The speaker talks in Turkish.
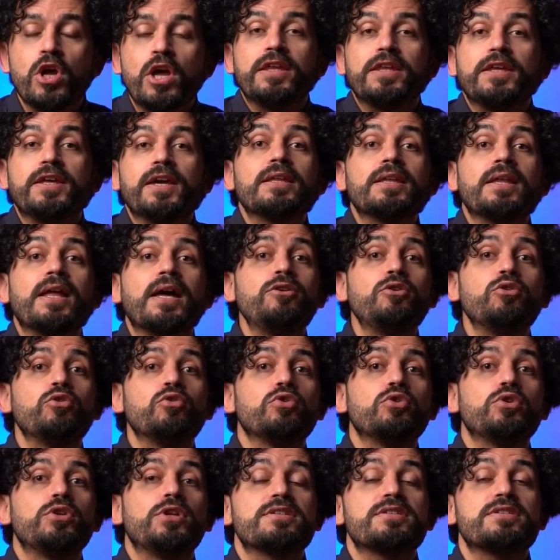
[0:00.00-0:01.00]
Yalan
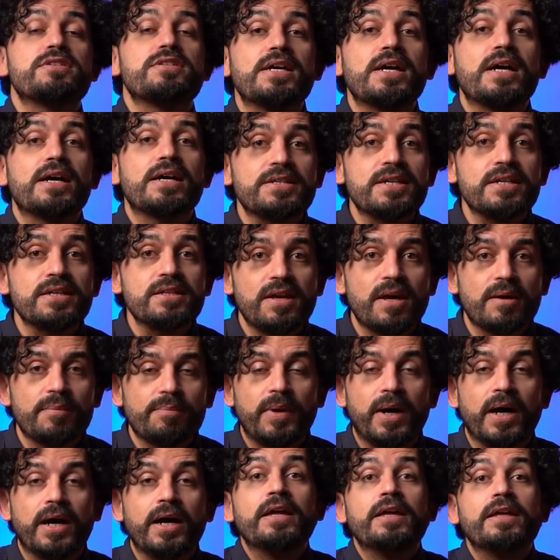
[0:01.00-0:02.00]
yoluyla siyaset
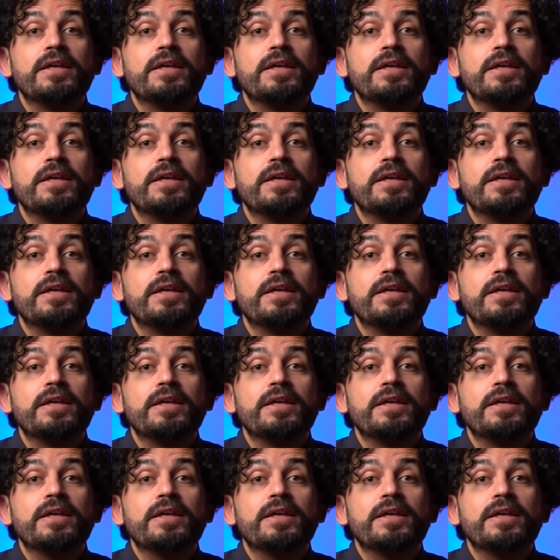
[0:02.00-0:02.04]
yapma,